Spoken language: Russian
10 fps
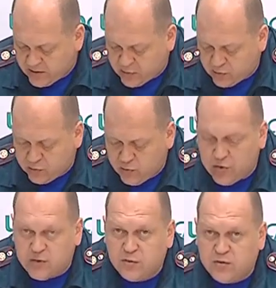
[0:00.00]
Кунгур,
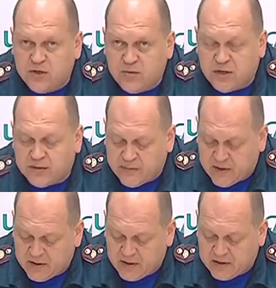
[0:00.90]
Кудымкар,
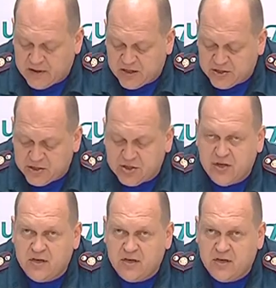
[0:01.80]
э, также 4